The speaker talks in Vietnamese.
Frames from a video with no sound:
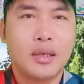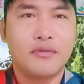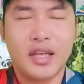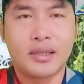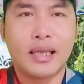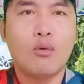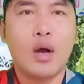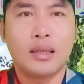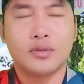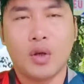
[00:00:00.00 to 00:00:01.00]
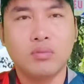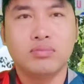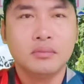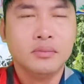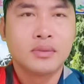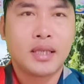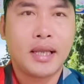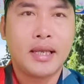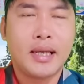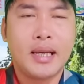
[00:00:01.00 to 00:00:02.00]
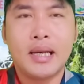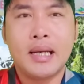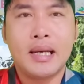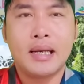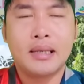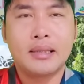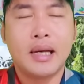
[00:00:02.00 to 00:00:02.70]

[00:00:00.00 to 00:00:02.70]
việc thầy hoàn tục thì à,